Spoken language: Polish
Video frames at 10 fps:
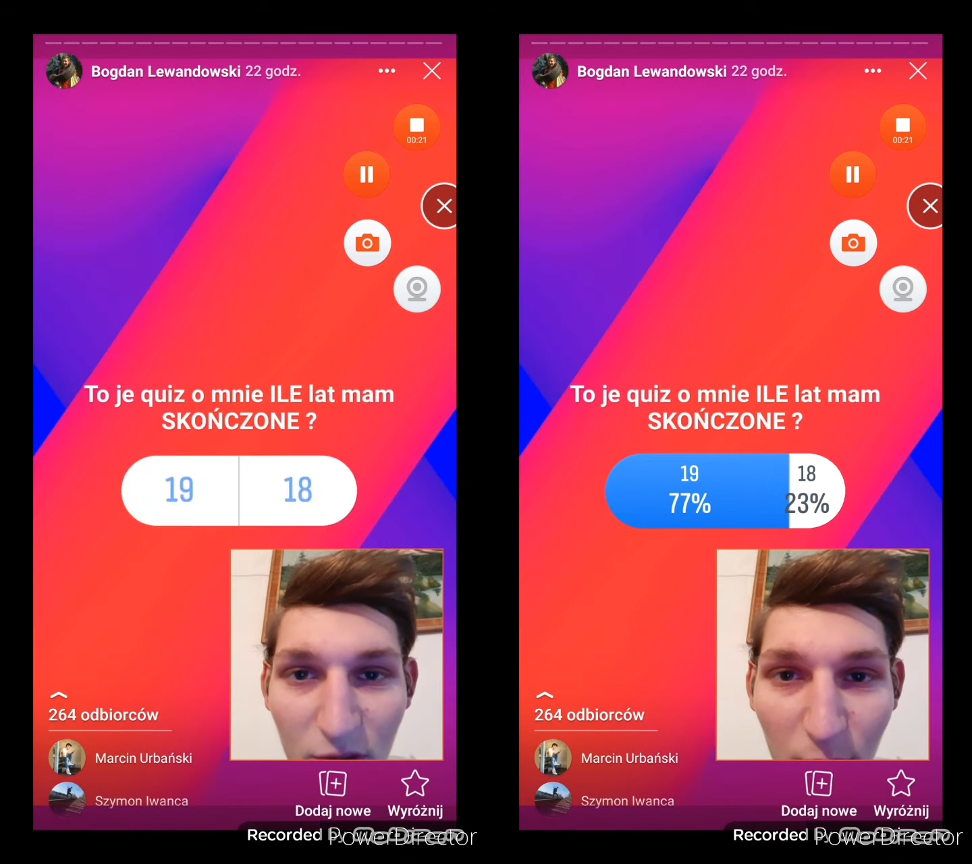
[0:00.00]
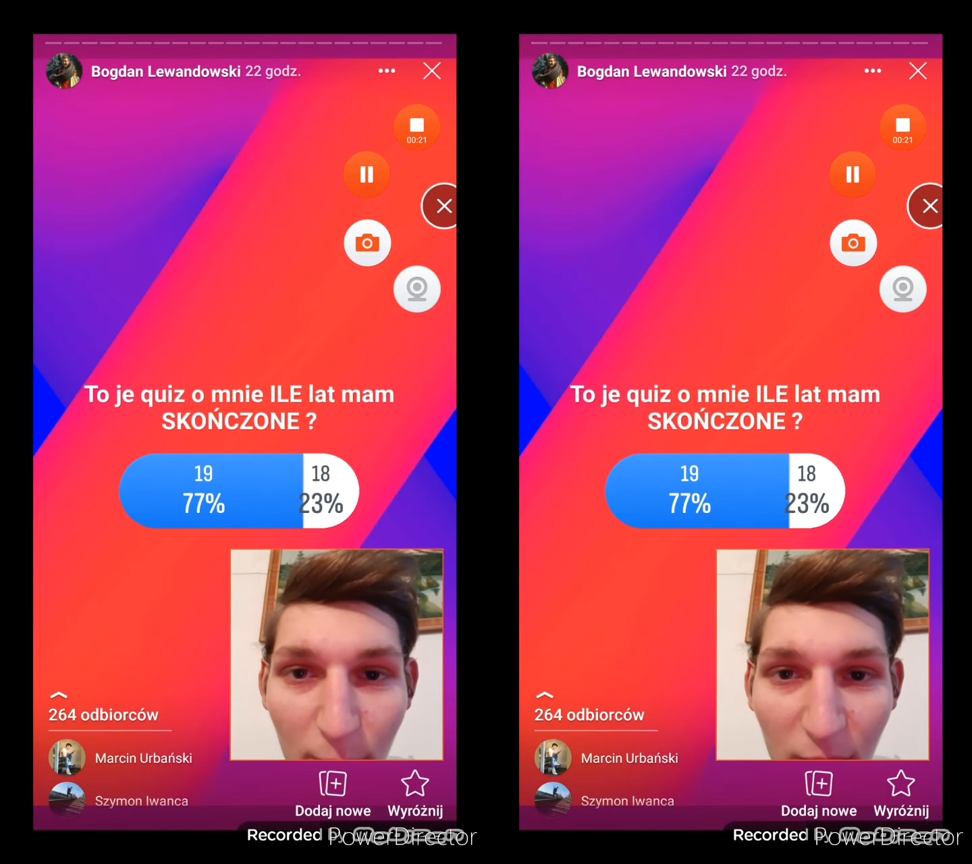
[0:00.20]

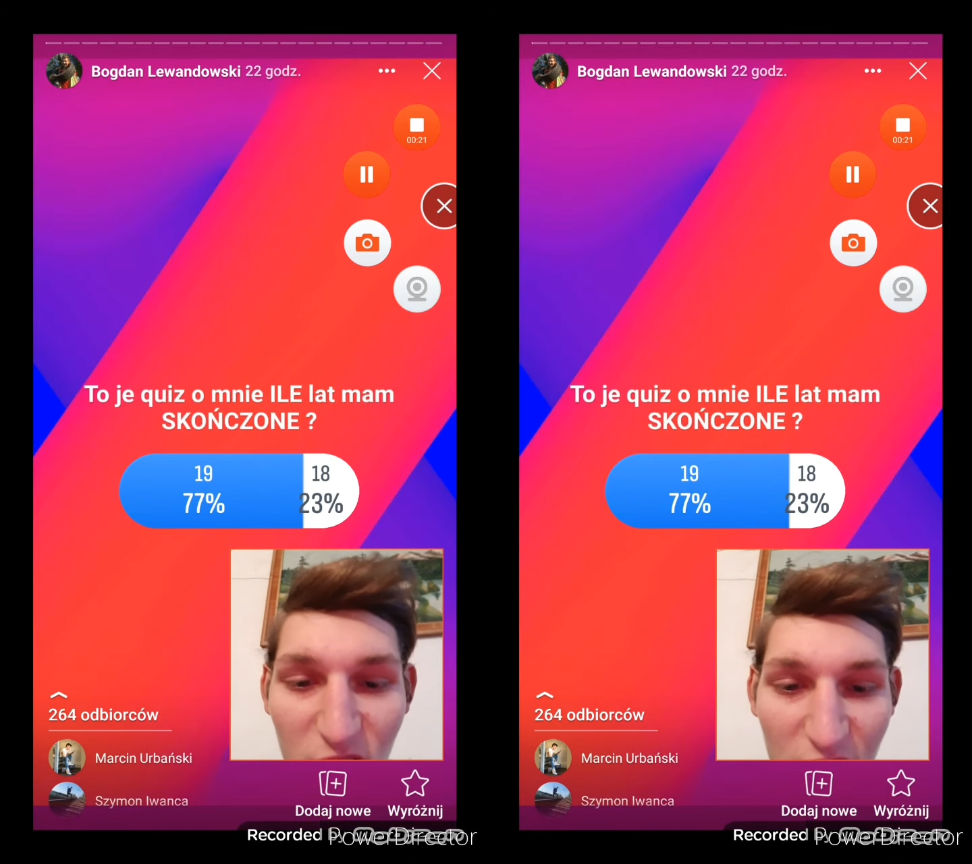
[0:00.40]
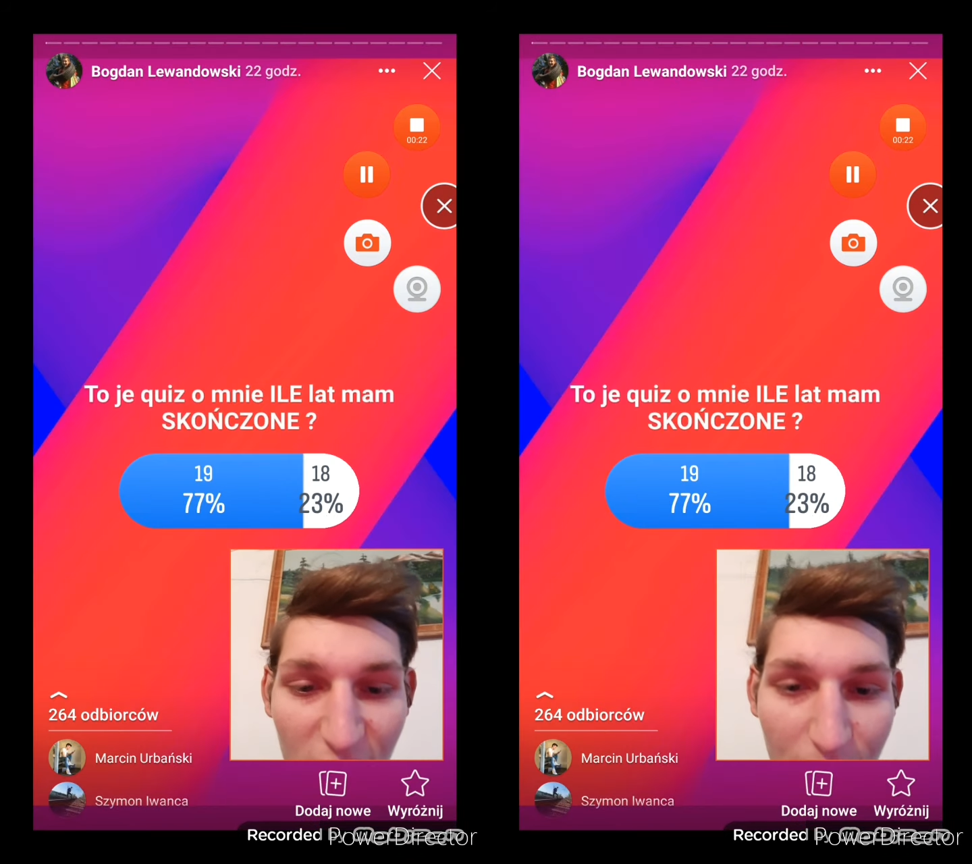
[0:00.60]

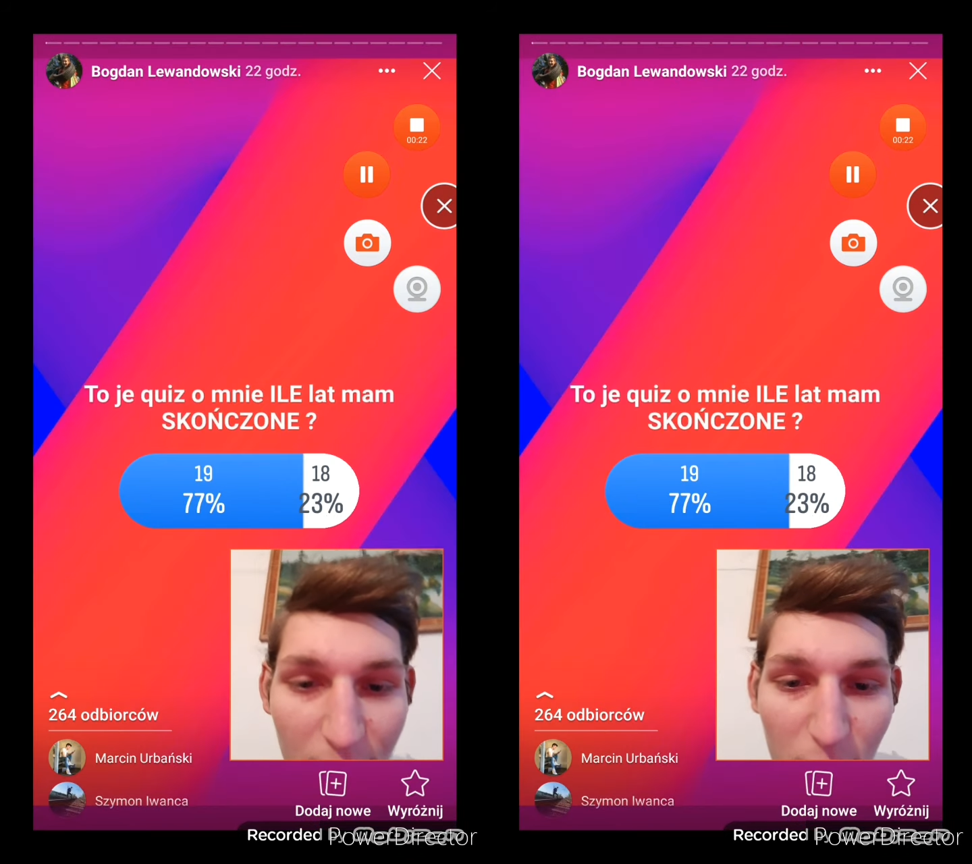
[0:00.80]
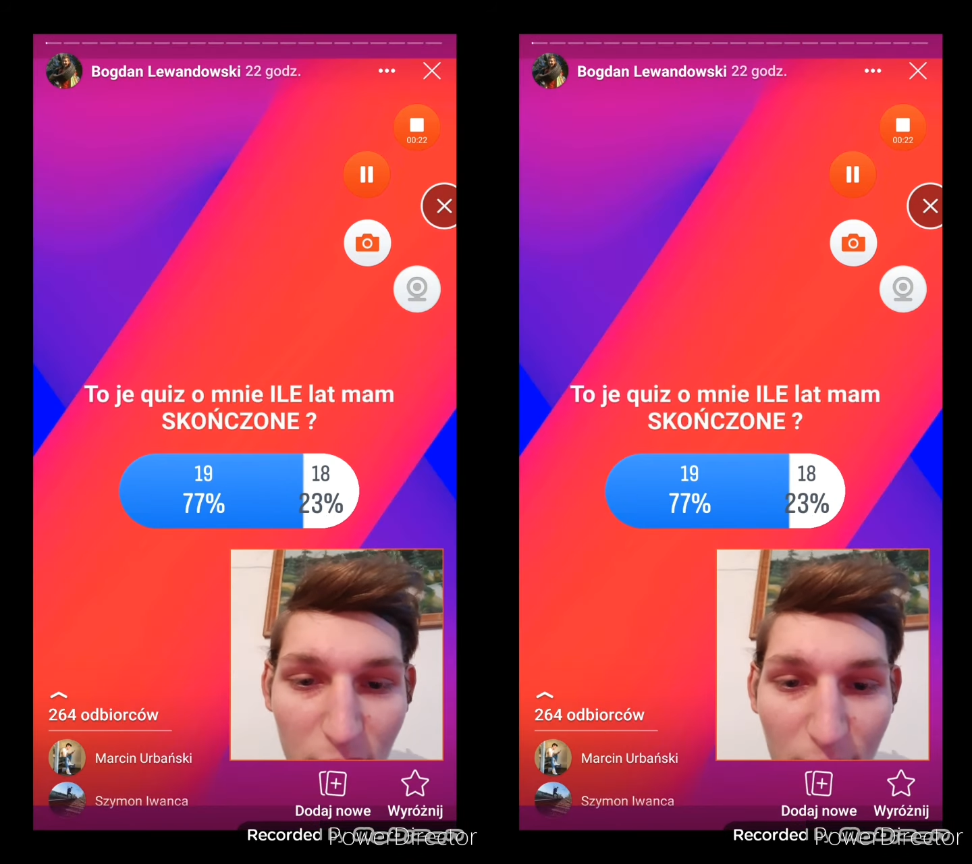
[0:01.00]
popatrzę jak wy
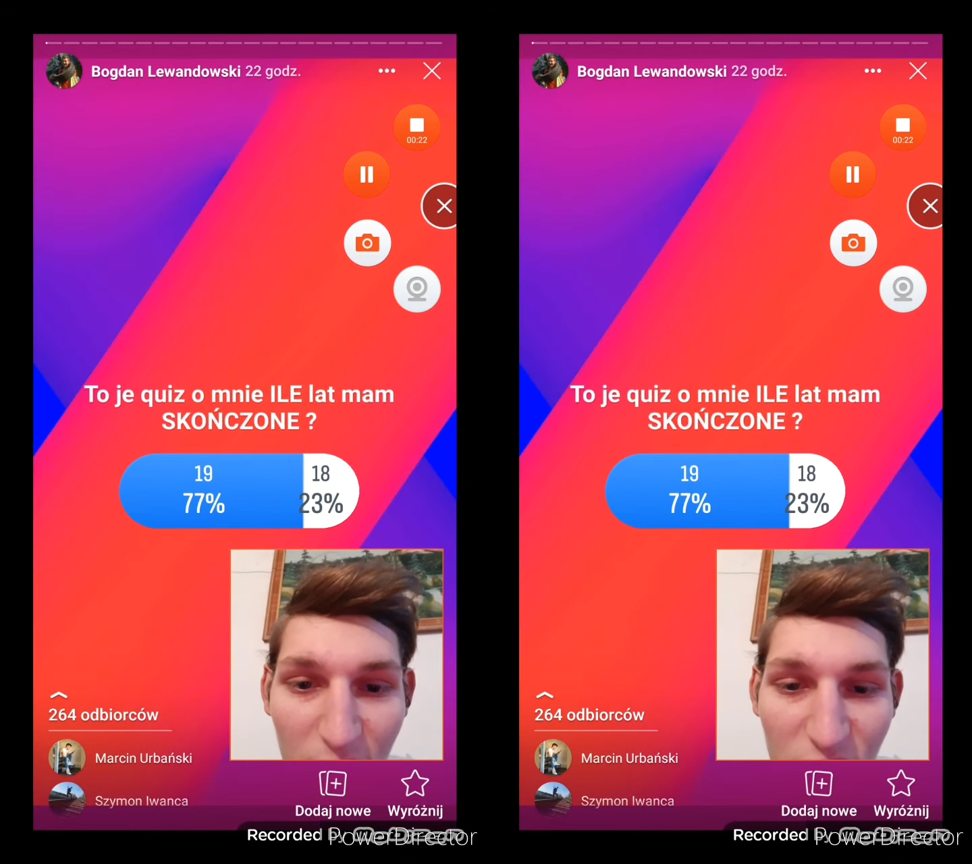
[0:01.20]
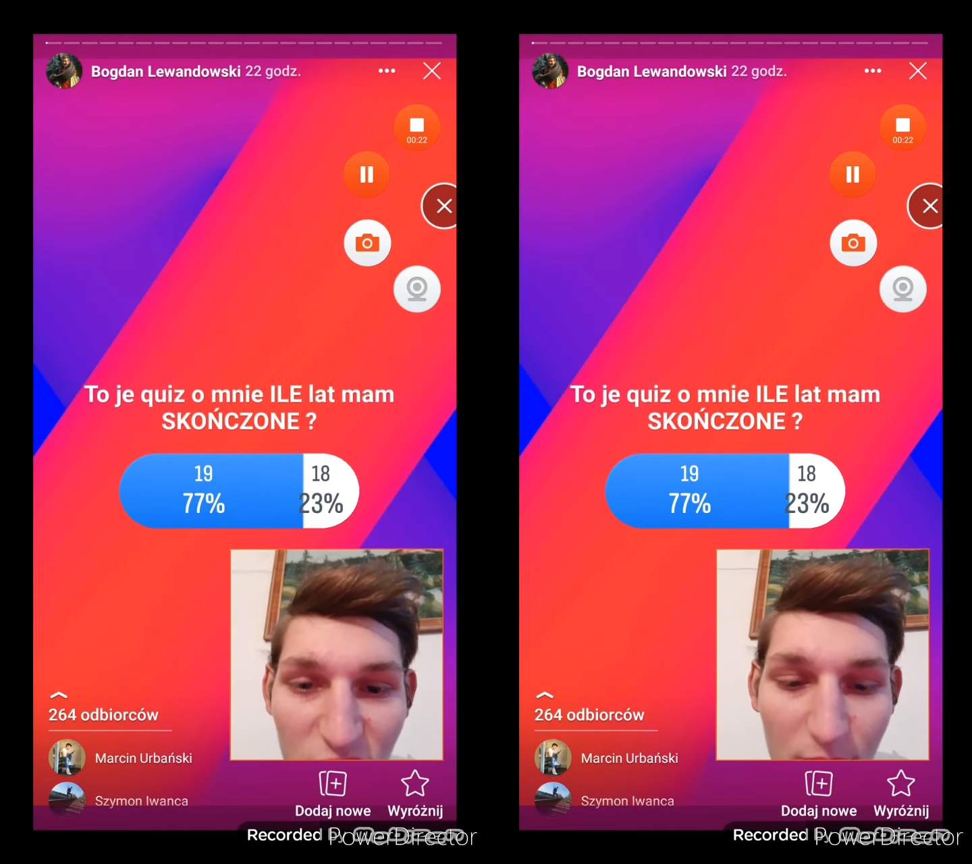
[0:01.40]

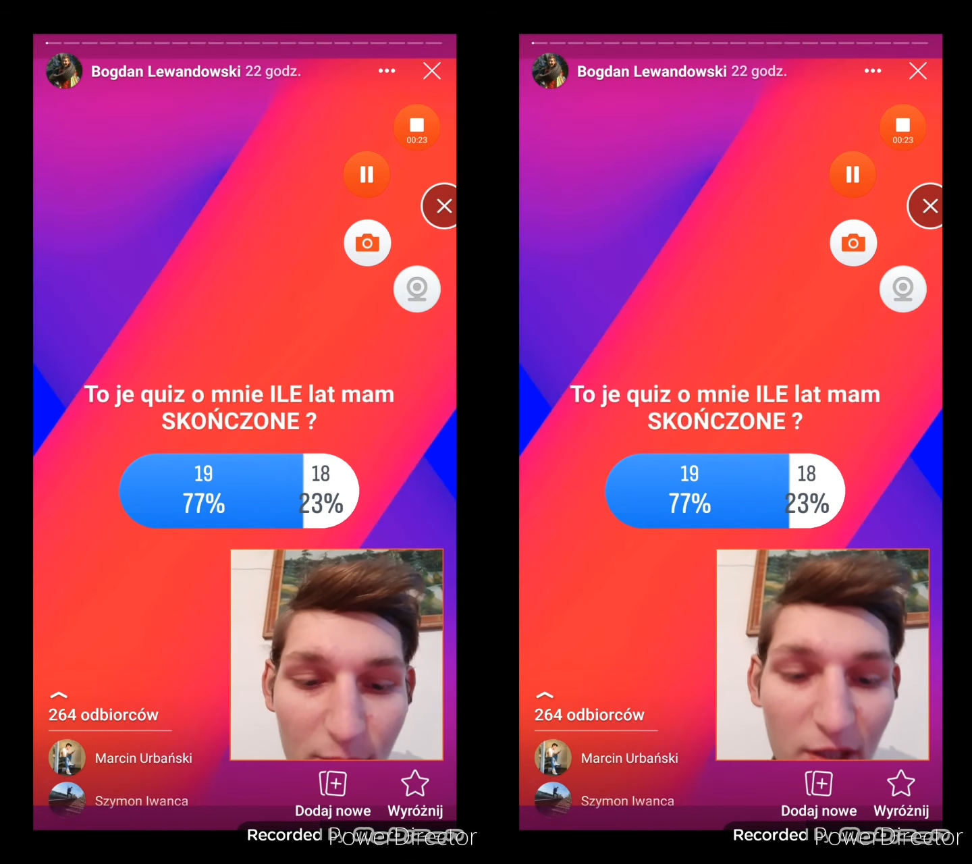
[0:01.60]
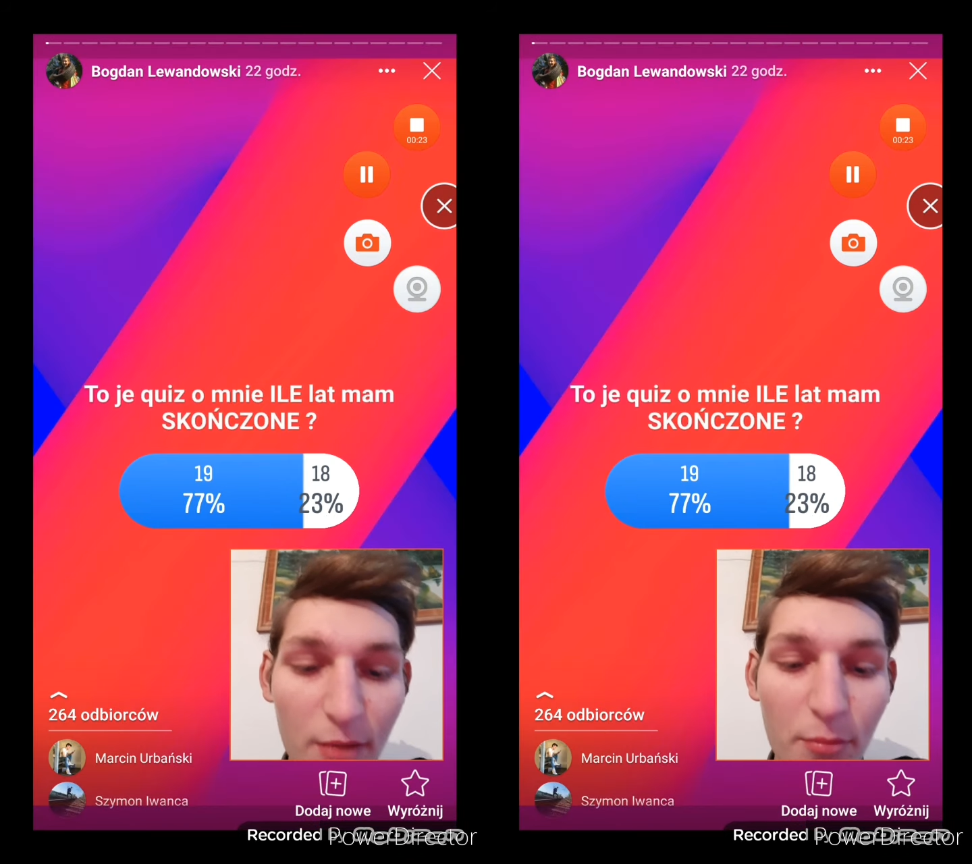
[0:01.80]
głosowaliście i będę